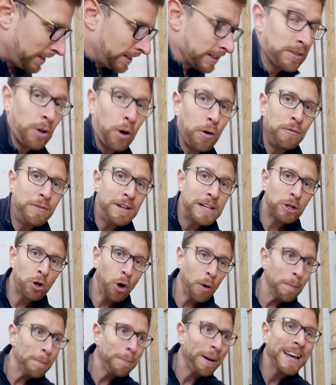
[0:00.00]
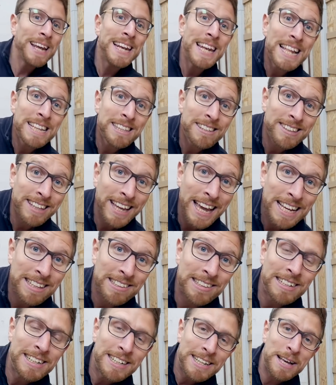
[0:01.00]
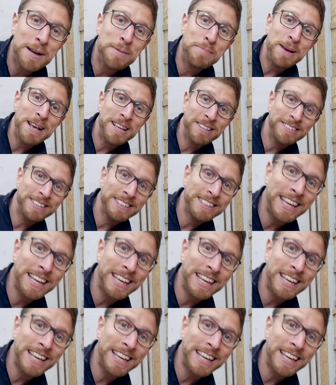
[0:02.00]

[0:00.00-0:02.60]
So, willkommen bei Let's Drechsel, der beste